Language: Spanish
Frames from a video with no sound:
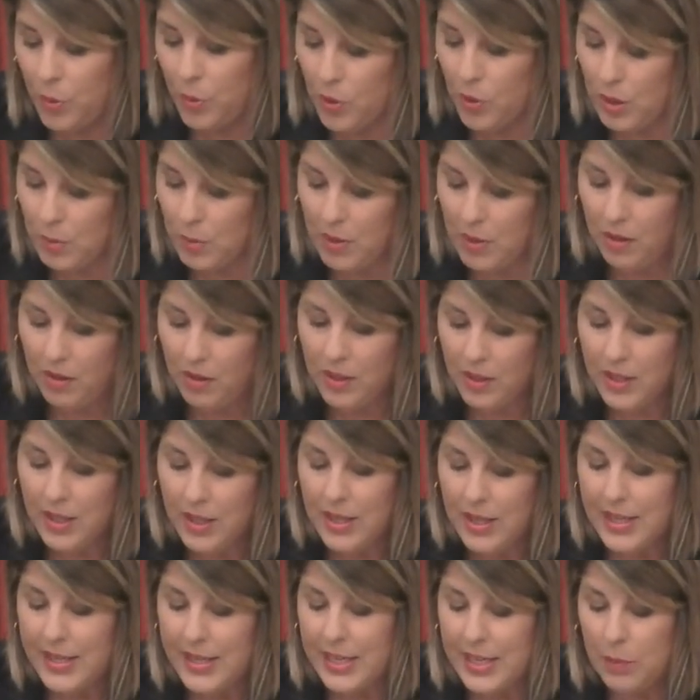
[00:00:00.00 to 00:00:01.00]
problema
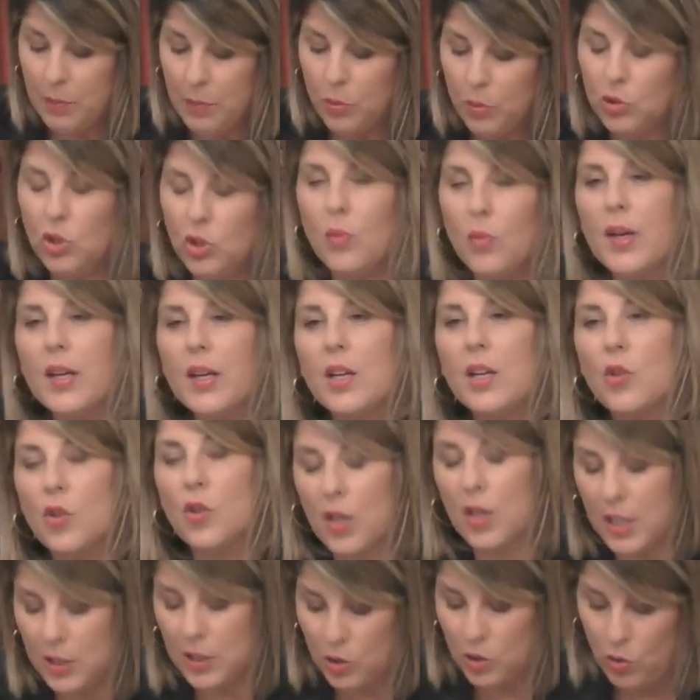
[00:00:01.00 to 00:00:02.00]
y el punto va a
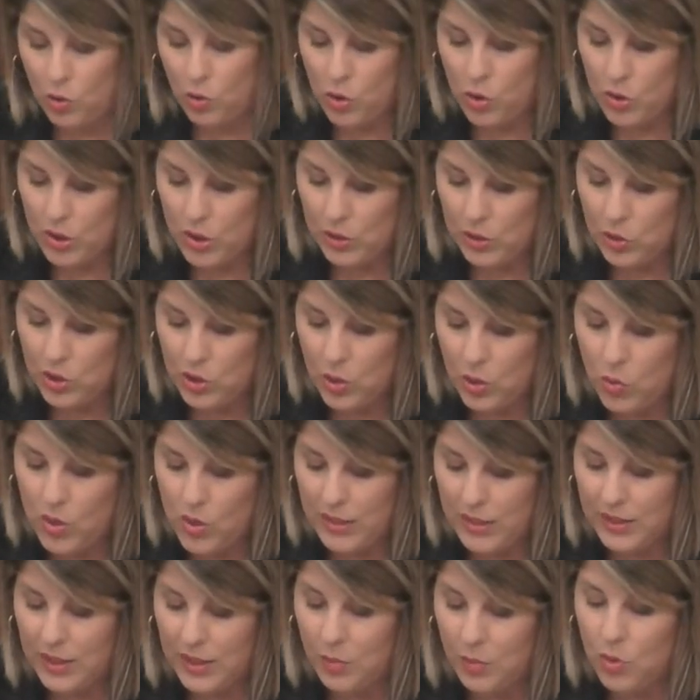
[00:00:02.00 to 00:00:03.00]
recorrer todos los centros
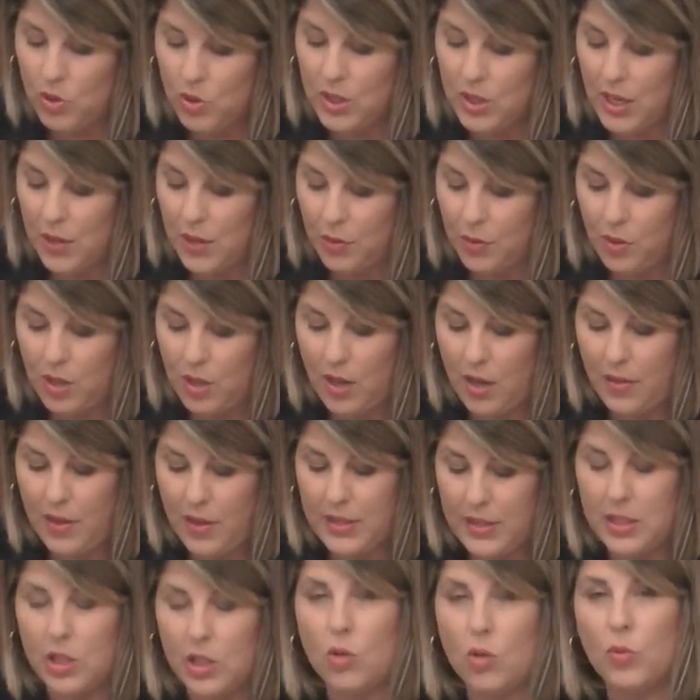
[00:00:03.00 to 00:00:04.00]
educativos de la ciudad,
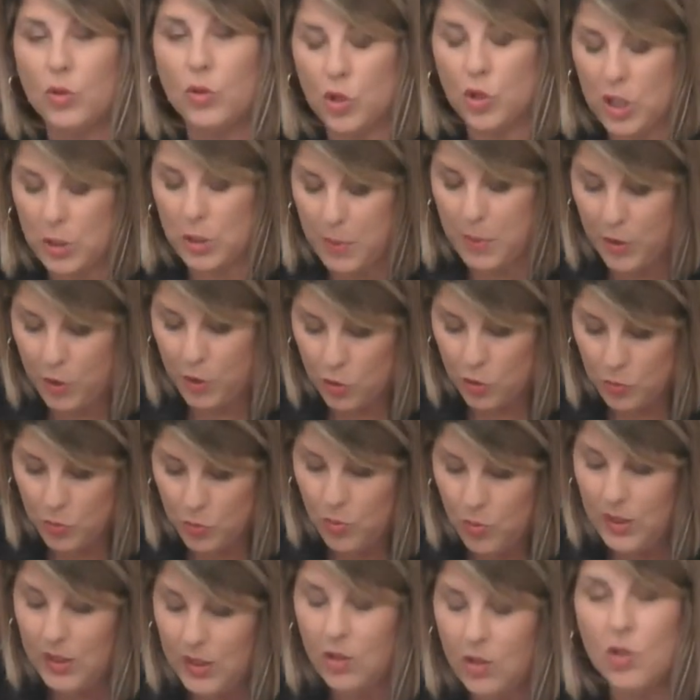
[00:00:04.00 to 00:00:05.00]
así como otros espacios
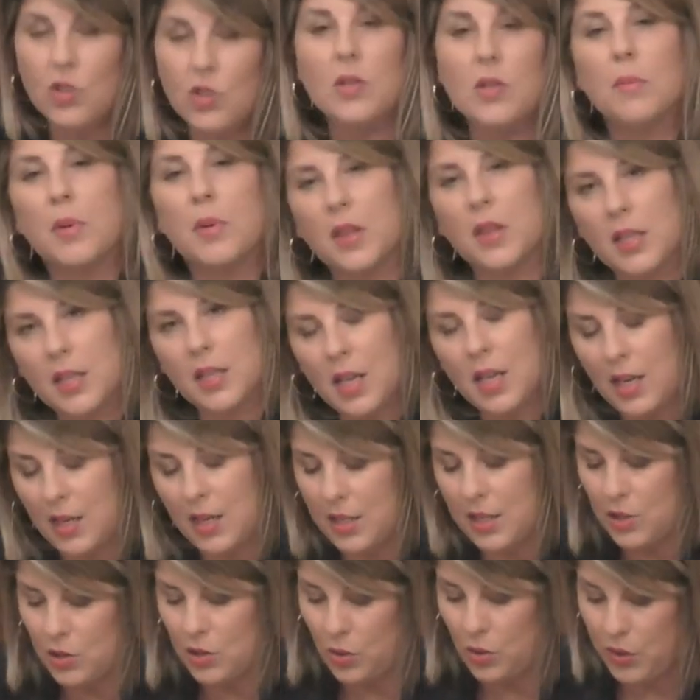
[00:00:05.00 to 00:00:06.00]
públicos,
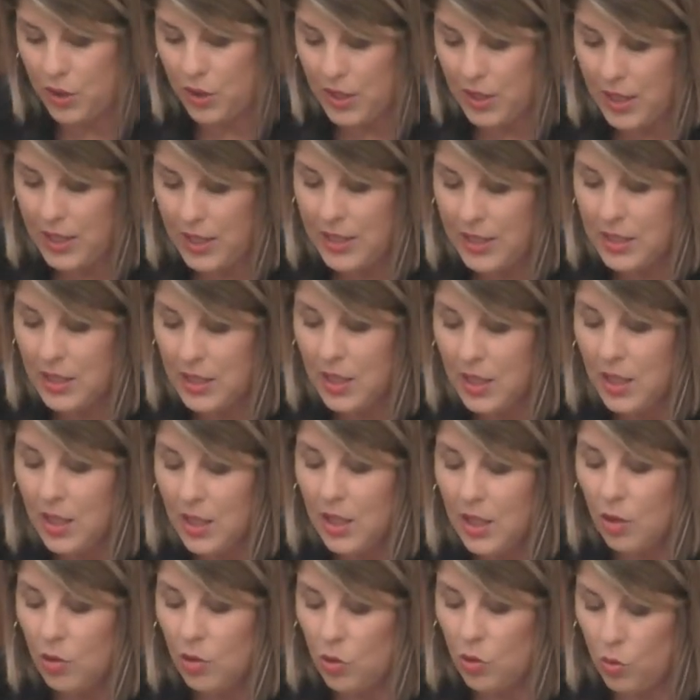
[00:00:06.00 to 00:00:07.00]
vecinales, sociales,
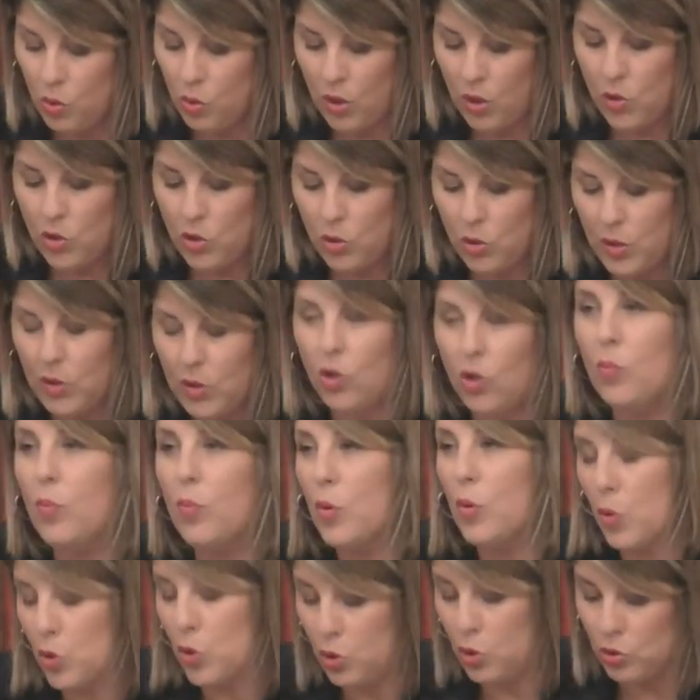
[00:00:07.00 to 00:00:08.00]
concurridos sobre todo
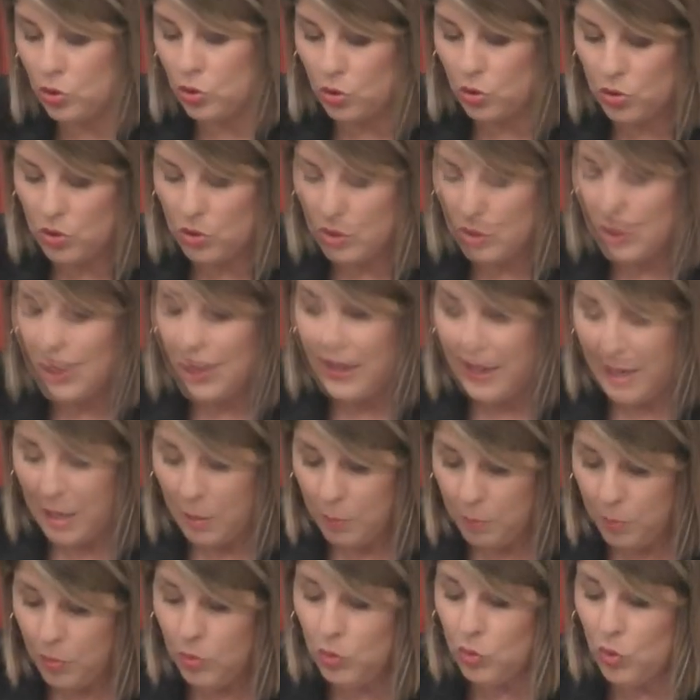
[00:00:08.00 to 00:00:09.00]
por vosotros.
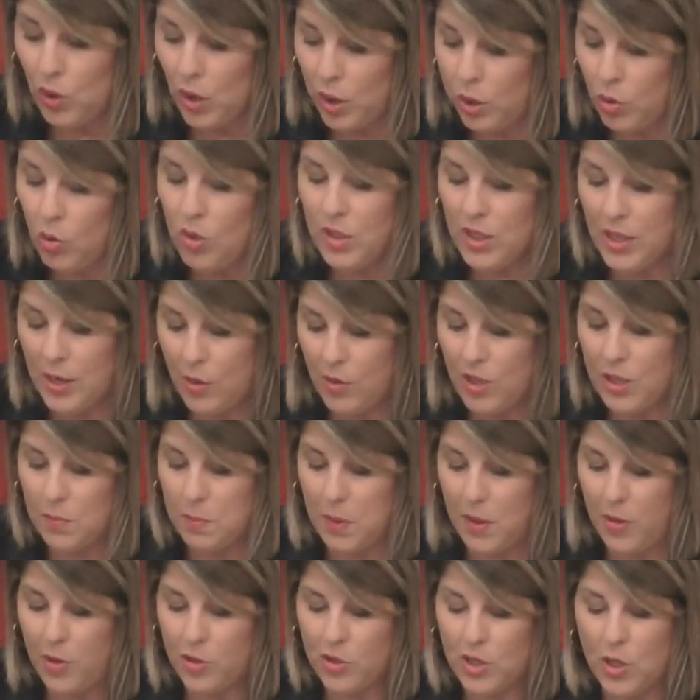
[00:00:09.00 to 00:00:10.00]
El punto azul será un
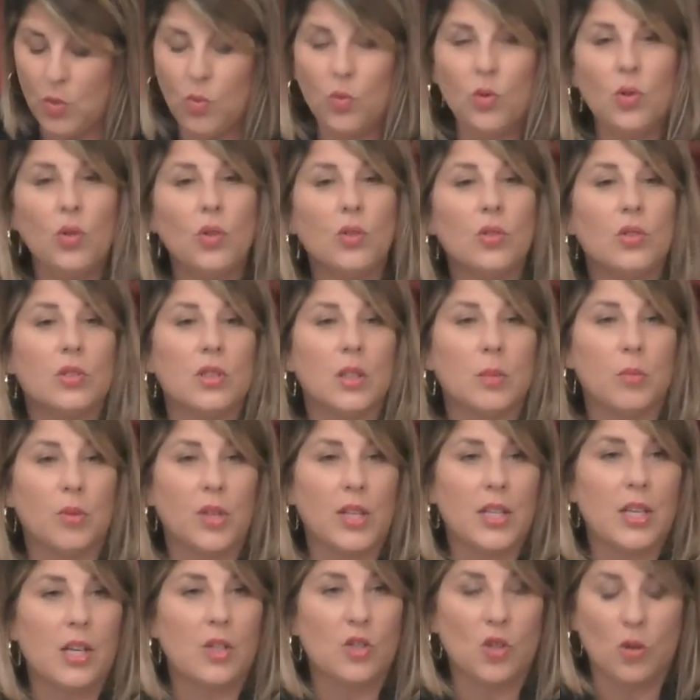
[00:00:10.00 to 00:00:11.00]
espacio seguro donde
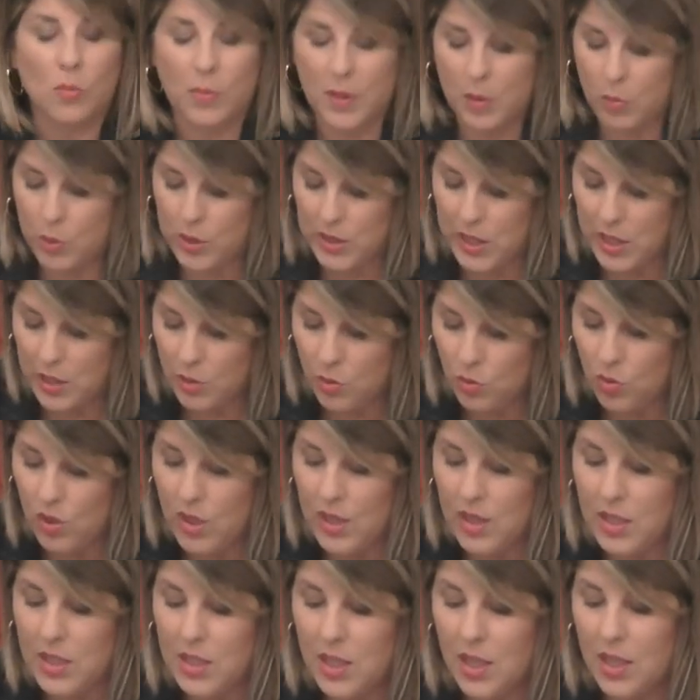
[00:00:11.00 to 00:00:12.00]
podáis resolver vuestras
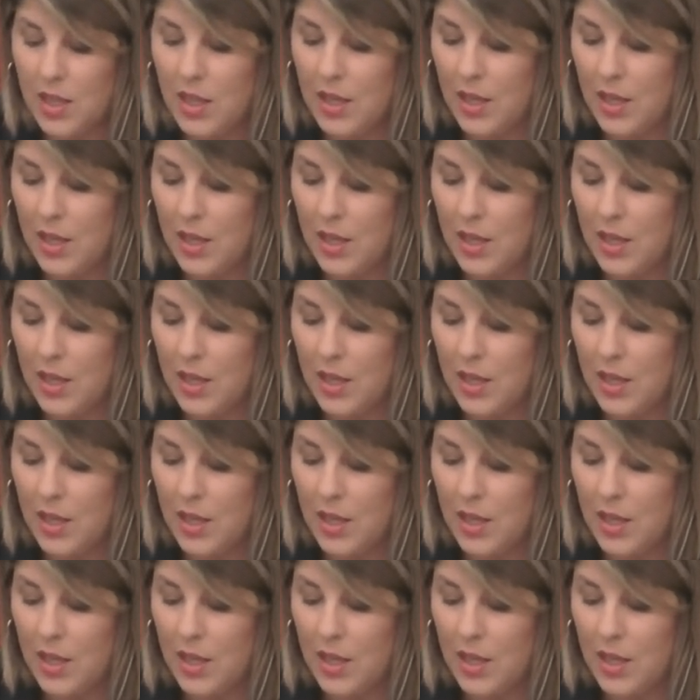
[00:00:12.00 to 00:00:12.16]
dudas,